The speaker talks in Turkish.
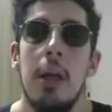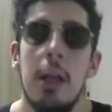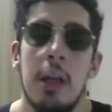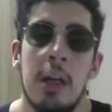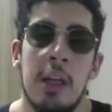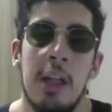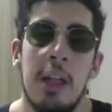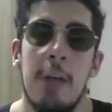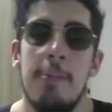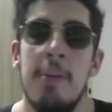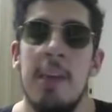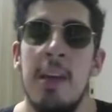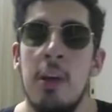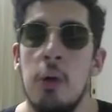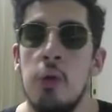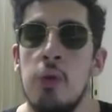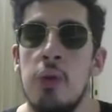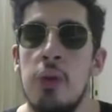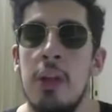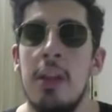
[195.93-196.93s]
Club
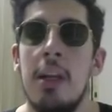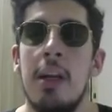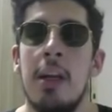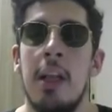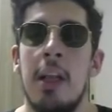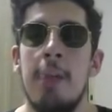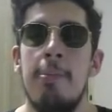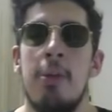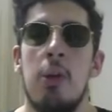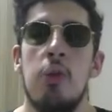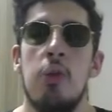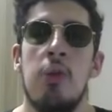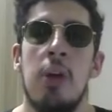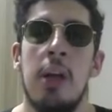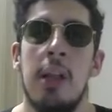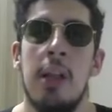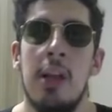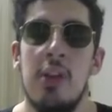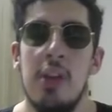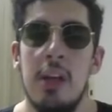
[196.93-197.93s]
Heroes nedir? Club Heroes
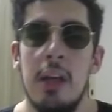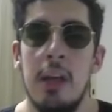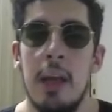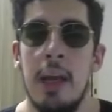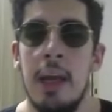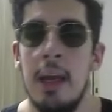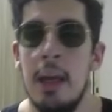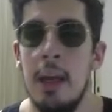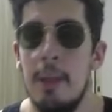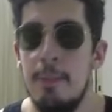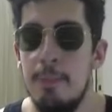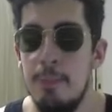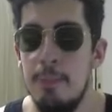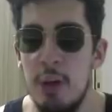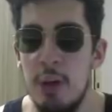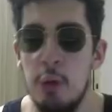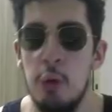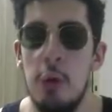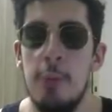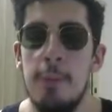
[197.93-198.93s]
arkadaşlar e,
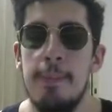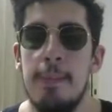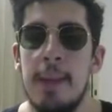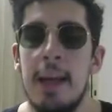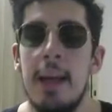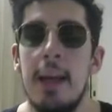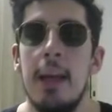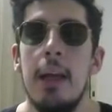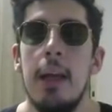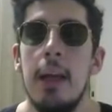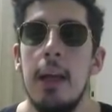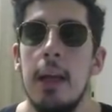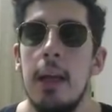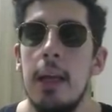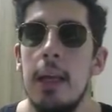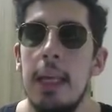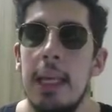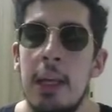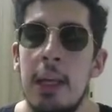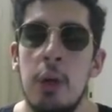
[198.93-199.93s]
bir kulüpte
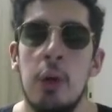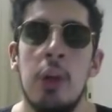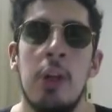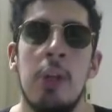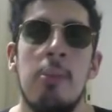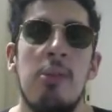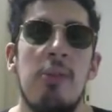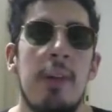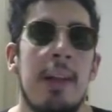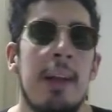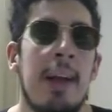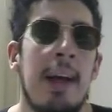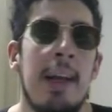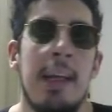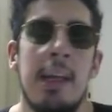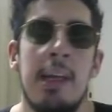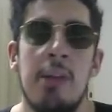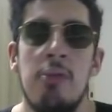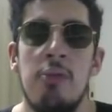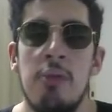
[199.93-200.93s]
iyi oynamış ve
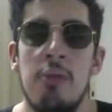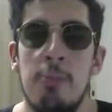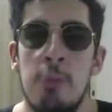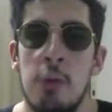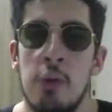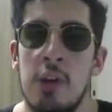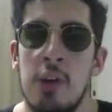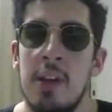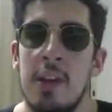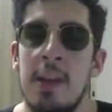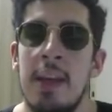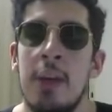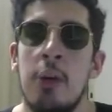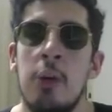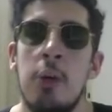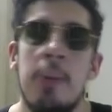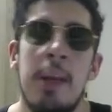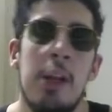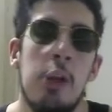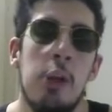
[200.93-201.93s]
tarihe geçmiş futbolcu. İşte
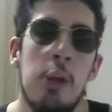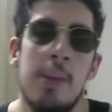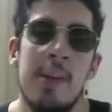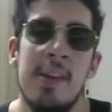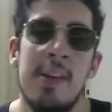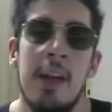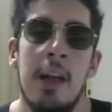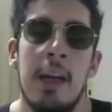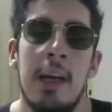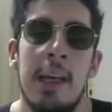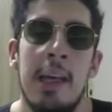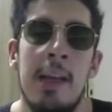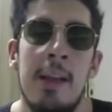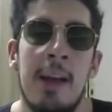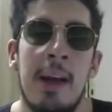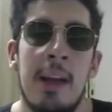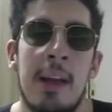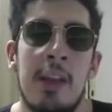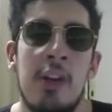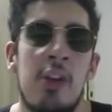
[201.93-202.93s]
Diego Milito mesela
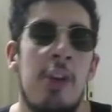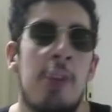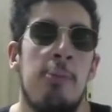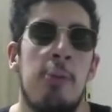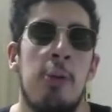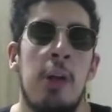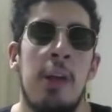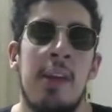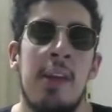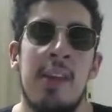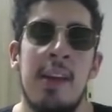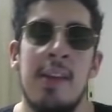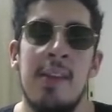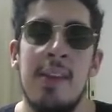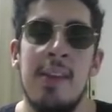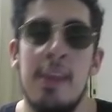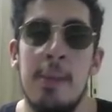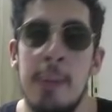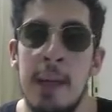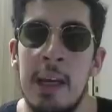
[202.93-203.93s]
Inter'de Şampiyonlar Ligi
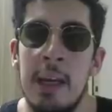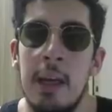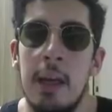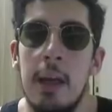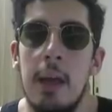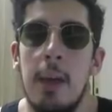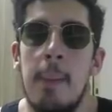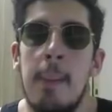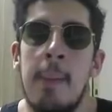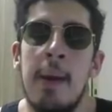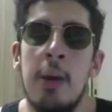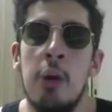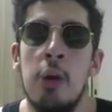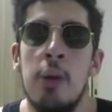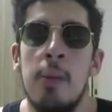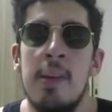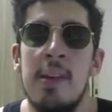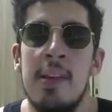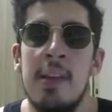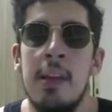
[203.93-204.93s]
senesi gibi. Mario
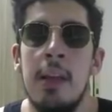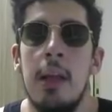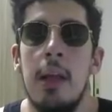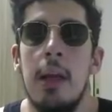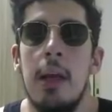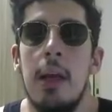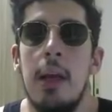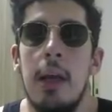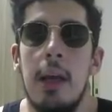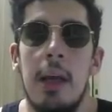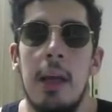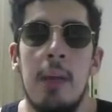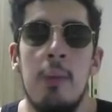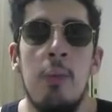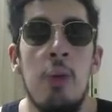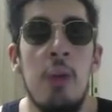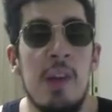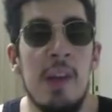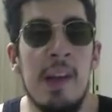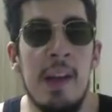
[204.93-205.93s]
Gomez'in e,
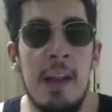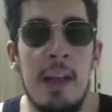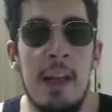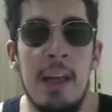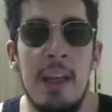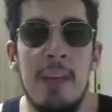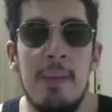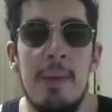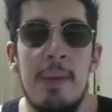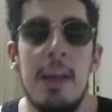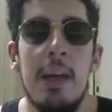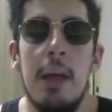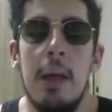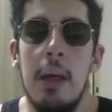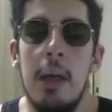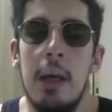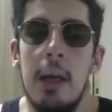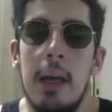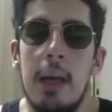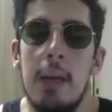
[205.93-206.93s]
Münih seneleri gibi
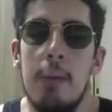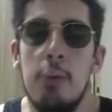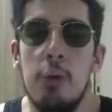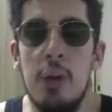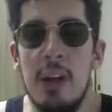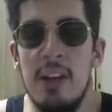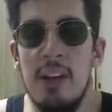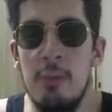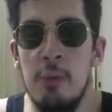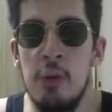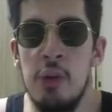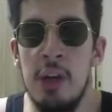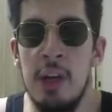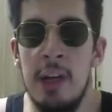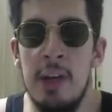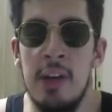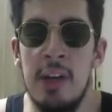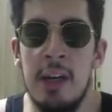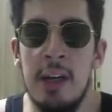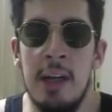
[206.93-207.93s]
e, bu tarz bolca
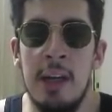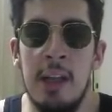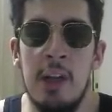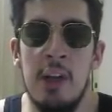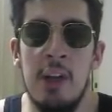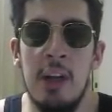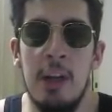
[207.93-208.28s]
gelecek arkadaş.